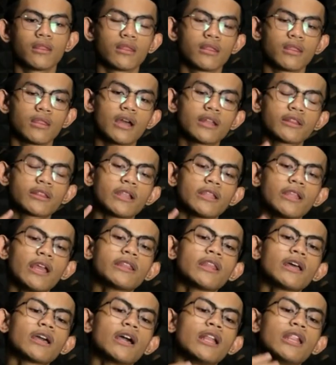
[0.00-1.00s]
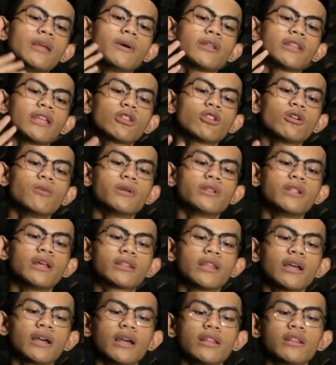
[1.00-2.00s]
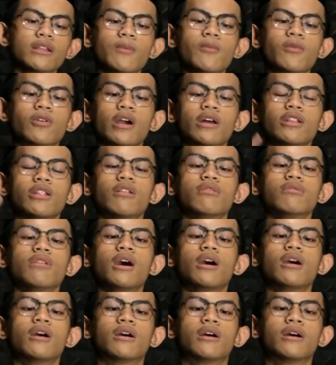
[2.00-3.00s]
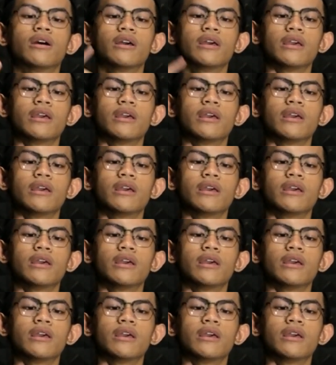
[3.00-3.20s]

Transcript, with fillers: yang ternyata kalimat itu mendatangkan kemurkaan Allah.